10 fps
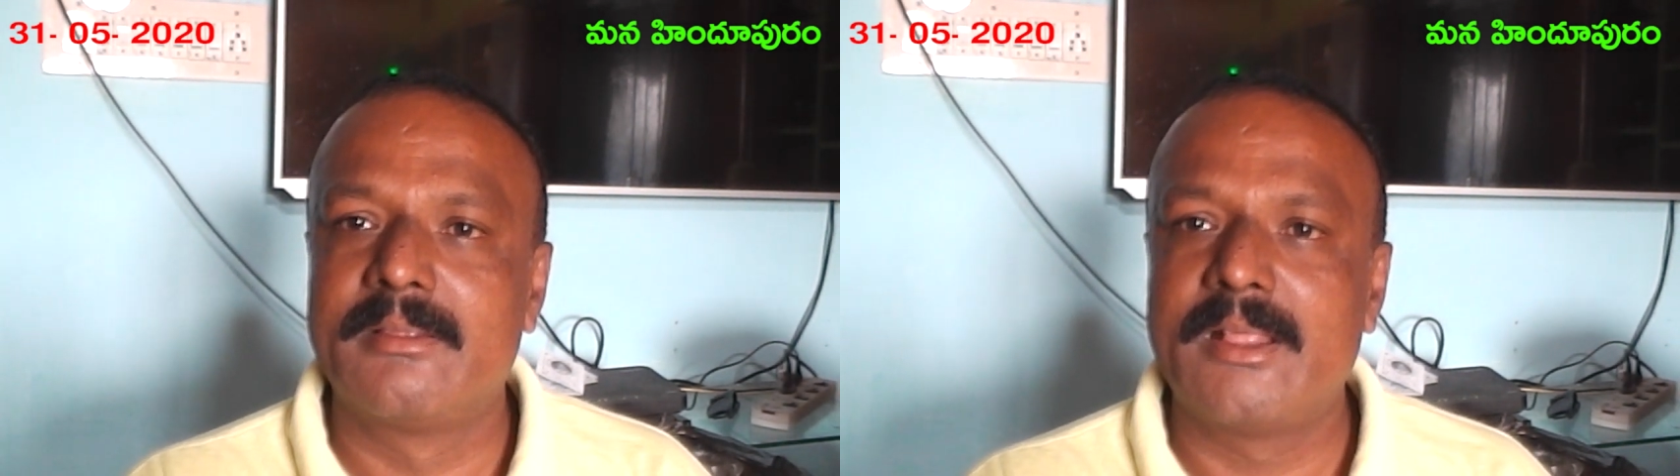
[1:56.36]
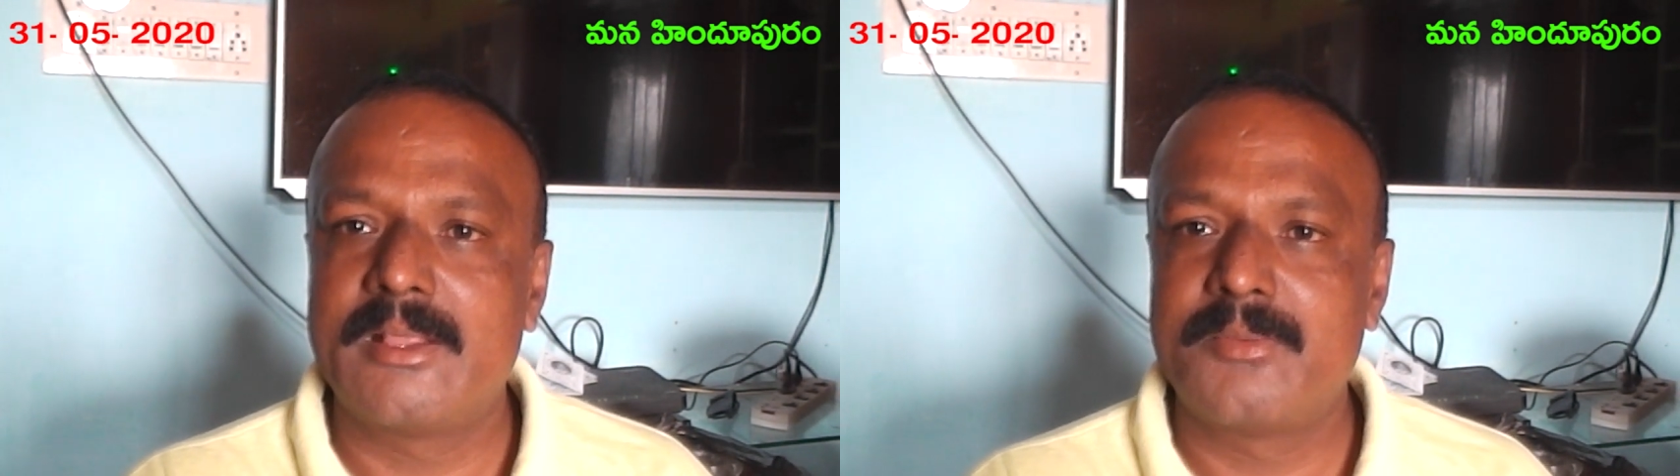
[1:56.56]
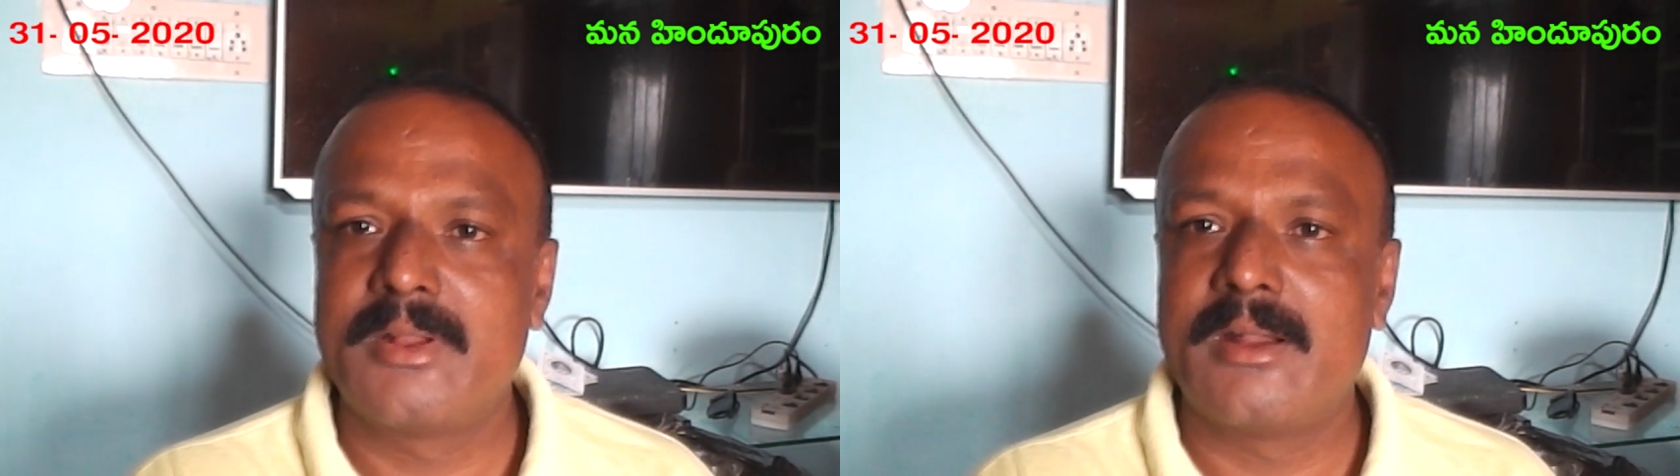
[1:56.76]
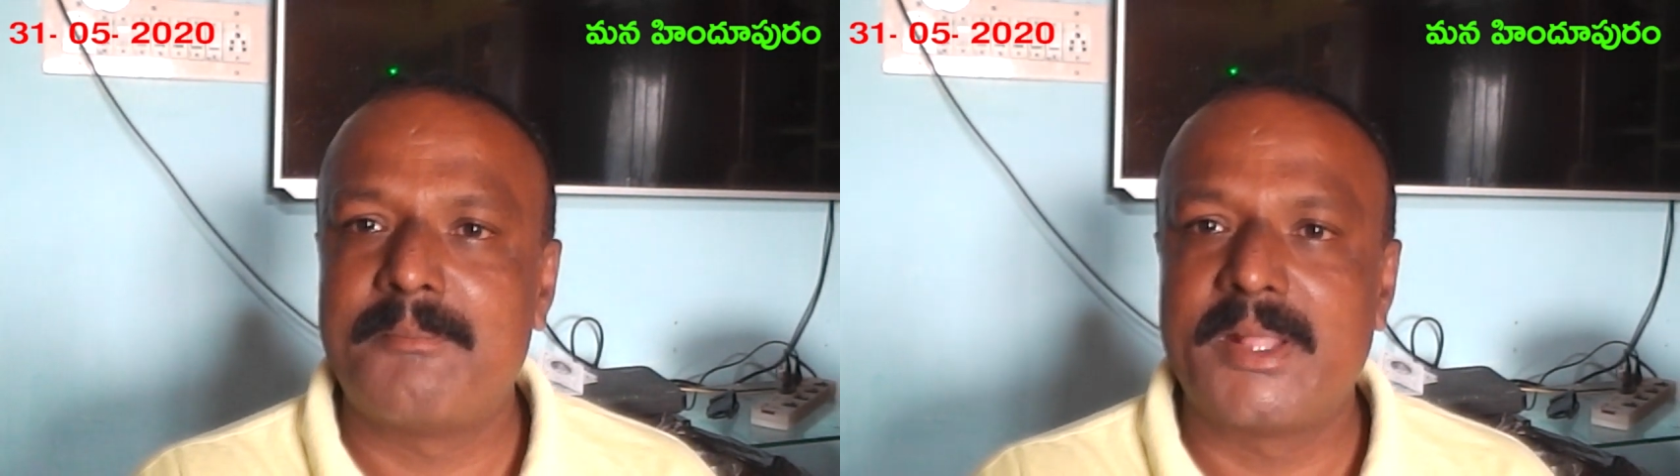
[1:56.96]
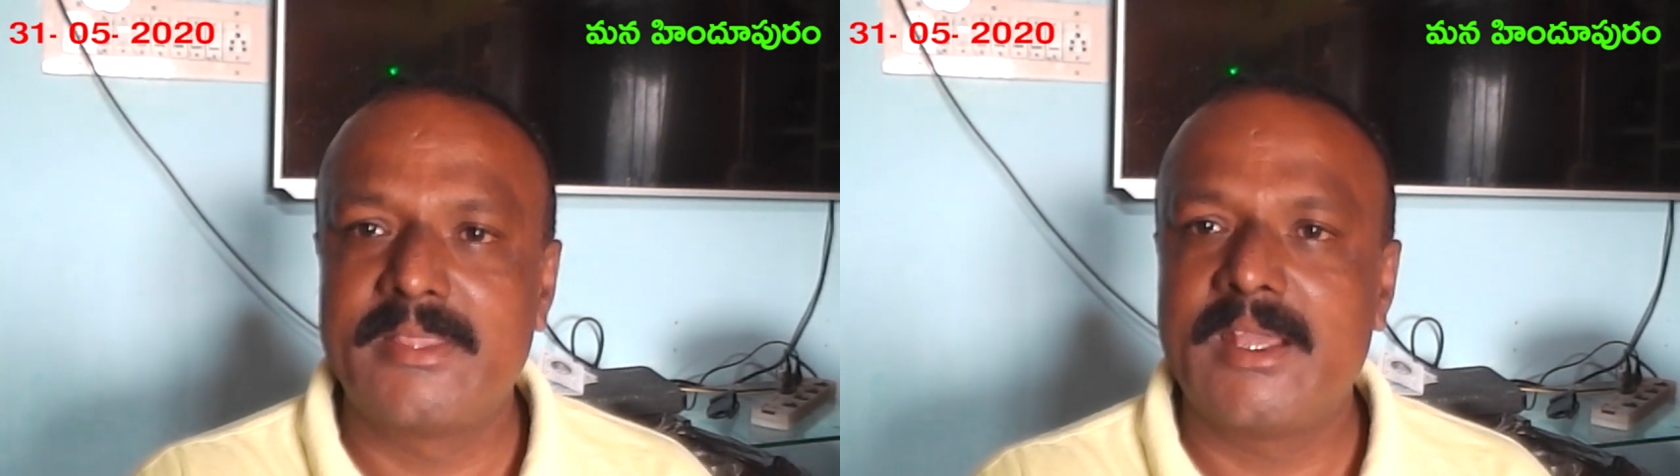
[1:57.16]
దాదాపుగా
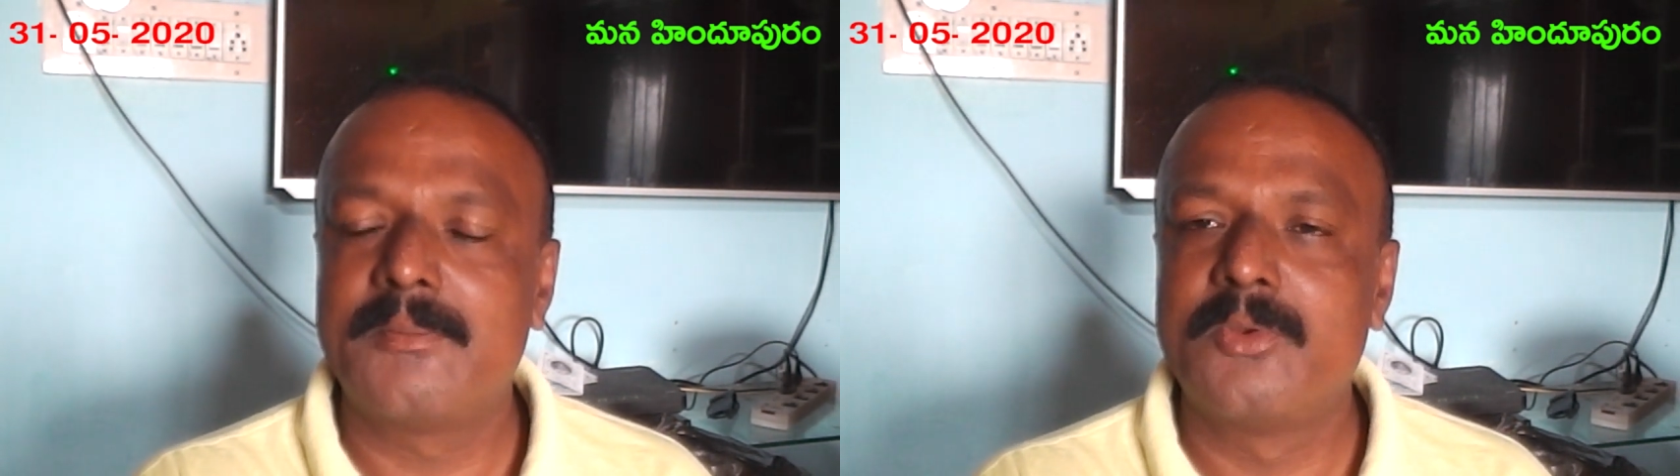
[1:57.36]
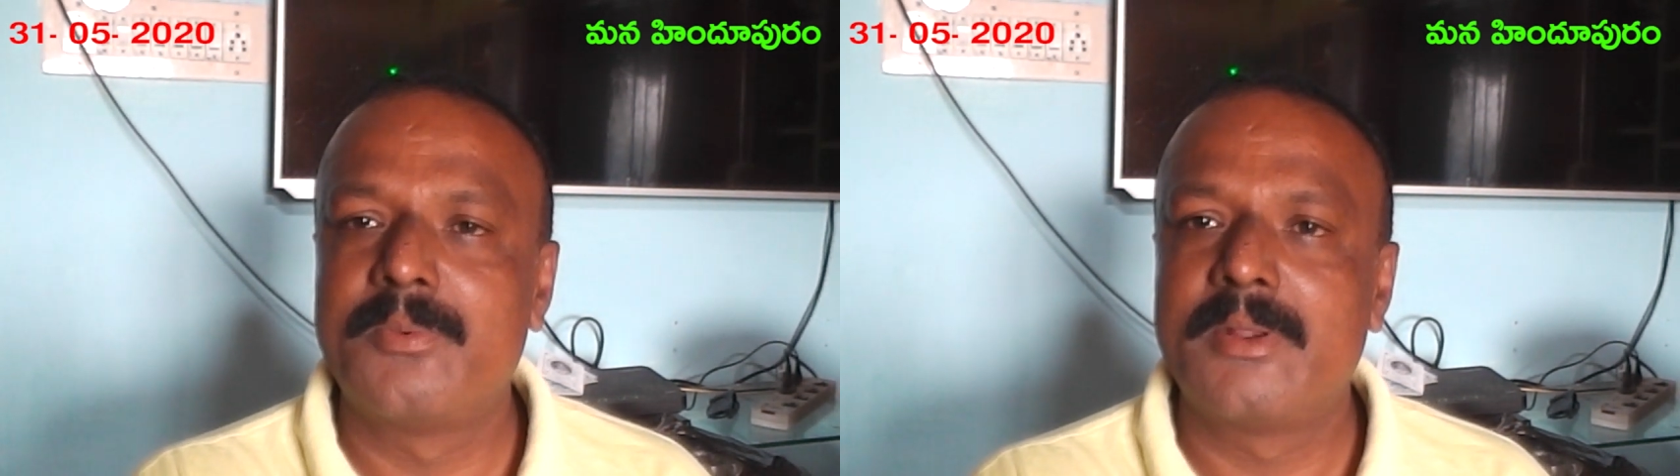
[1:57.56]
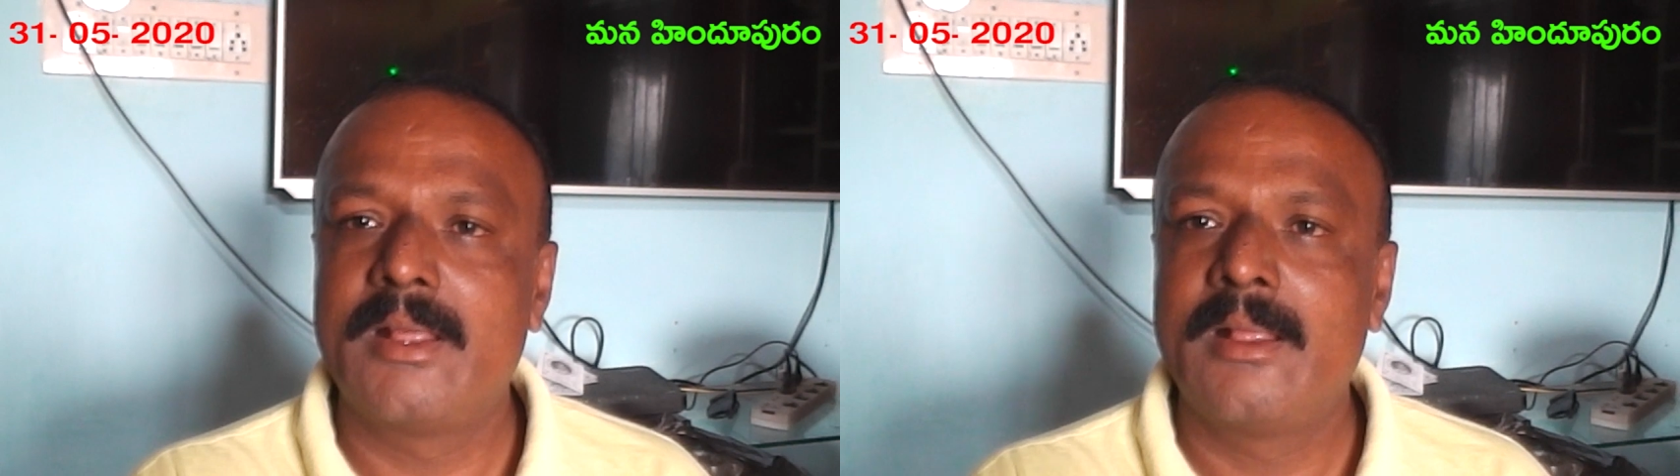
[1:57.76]
మధ్యాహ్నం లోపల